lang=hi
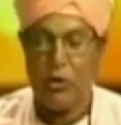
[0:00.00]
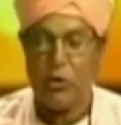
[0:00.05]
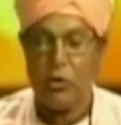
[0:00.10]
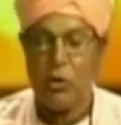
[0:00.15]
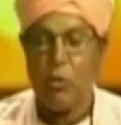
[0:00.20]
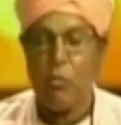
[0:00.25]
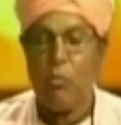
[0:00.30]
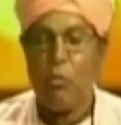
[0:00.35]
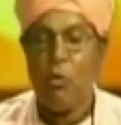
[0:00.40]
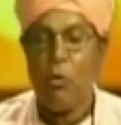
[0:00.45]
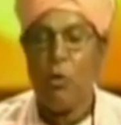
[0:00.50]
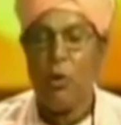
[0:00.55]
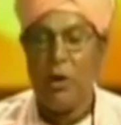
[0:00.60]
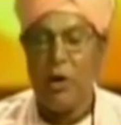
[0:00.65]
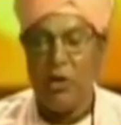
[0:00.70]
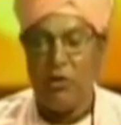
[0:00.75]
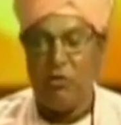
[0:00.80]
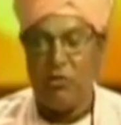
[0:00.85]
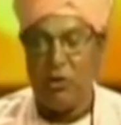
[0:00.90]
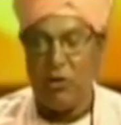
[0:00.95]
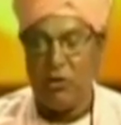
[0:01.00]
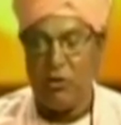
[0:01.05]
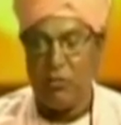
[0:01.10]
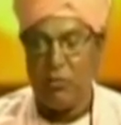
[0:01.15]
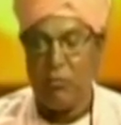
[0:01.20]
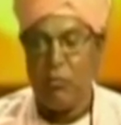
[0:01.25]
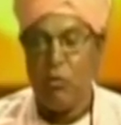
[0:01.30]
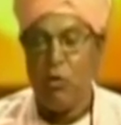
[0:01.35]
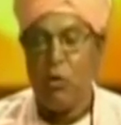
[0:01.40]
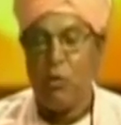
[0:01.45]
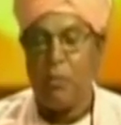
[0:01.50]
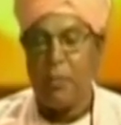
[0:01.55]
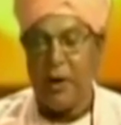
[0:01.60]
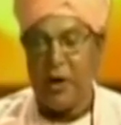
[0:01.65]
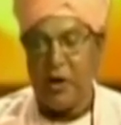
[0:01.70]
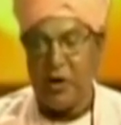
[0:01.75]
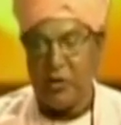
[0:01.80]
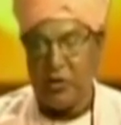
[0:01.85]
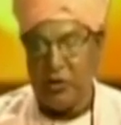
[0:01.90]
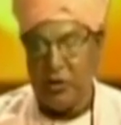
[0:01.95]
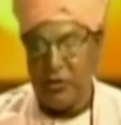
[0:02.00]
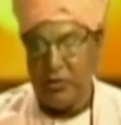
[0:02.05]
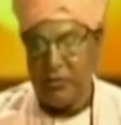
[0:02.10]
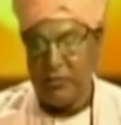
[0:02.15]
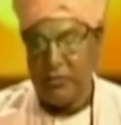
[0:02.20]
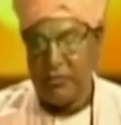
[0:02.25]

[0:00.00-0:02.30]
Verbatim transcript: तो मूल नेचर मूल प्रकृति